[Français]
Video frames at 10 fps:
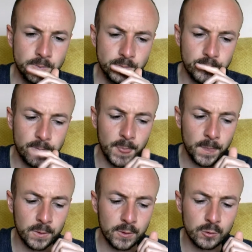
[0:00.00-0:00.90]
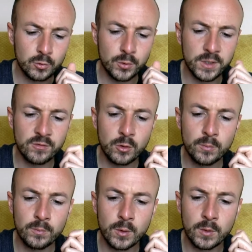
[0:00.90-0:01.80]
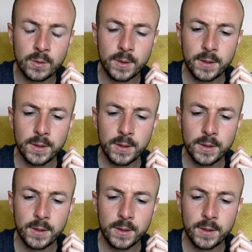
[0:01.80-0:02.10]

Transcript: tout le développement